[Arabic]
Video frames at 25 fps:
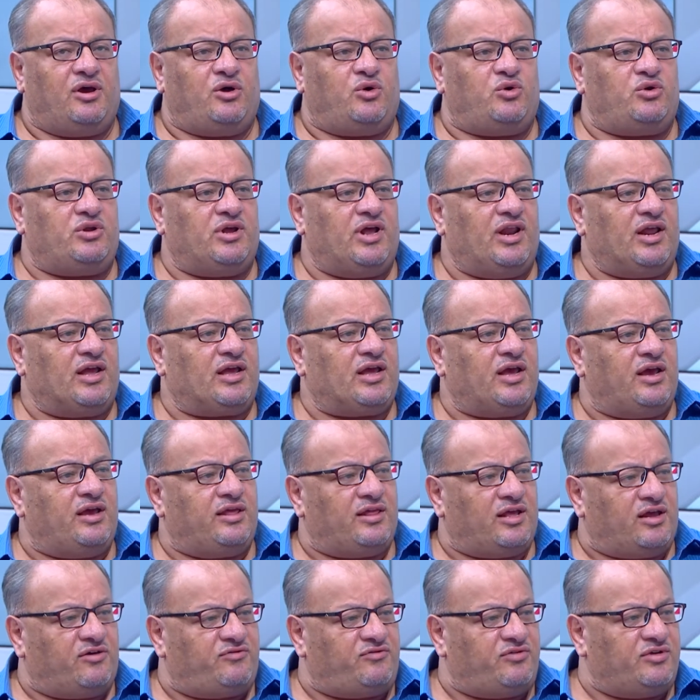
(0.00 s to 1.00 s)
هنالك
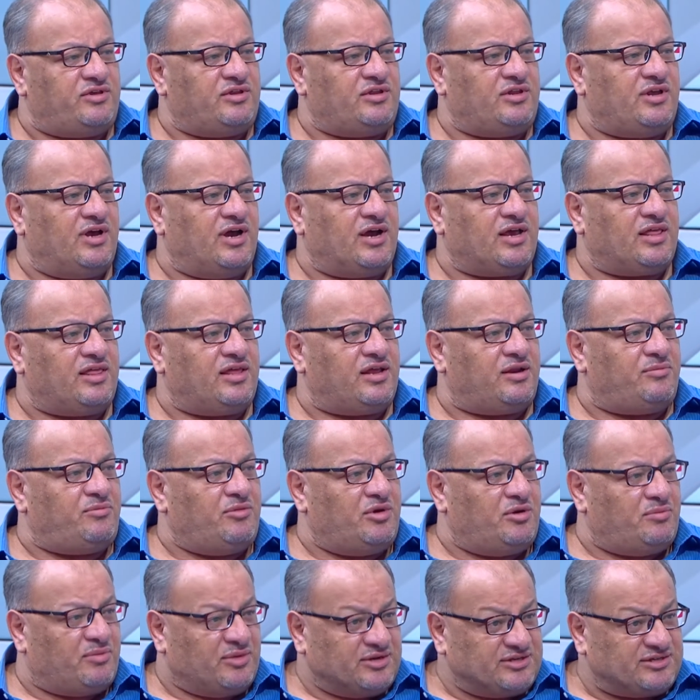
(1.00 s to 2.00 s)
اضافه اكثر
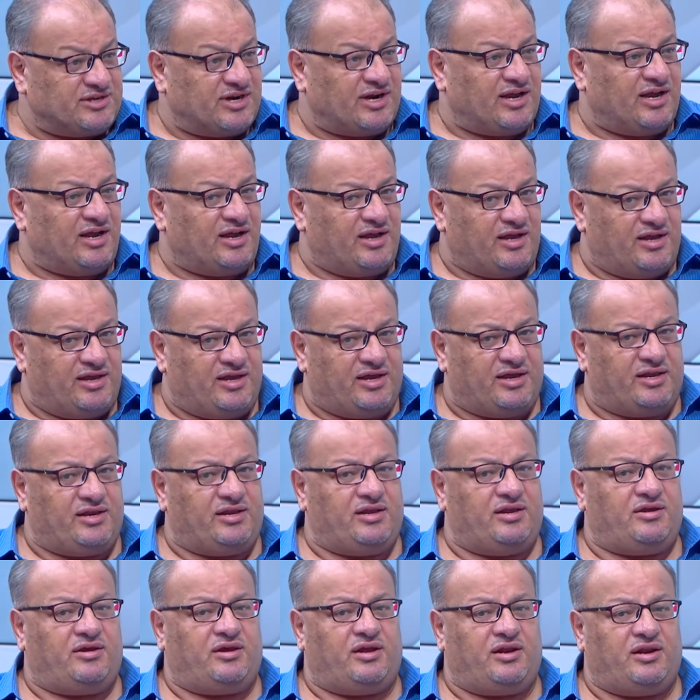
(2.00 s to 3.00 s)
من مسرح
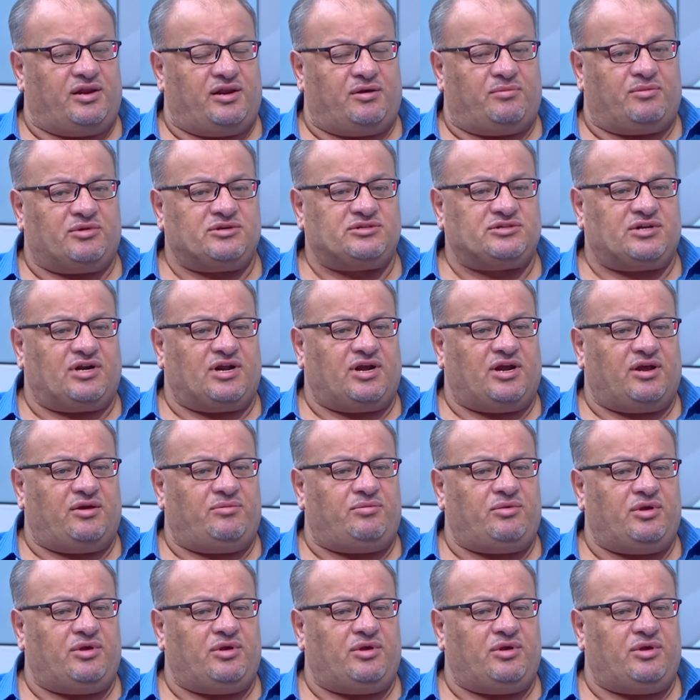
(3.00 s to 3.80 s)
يعني عندنا مسرح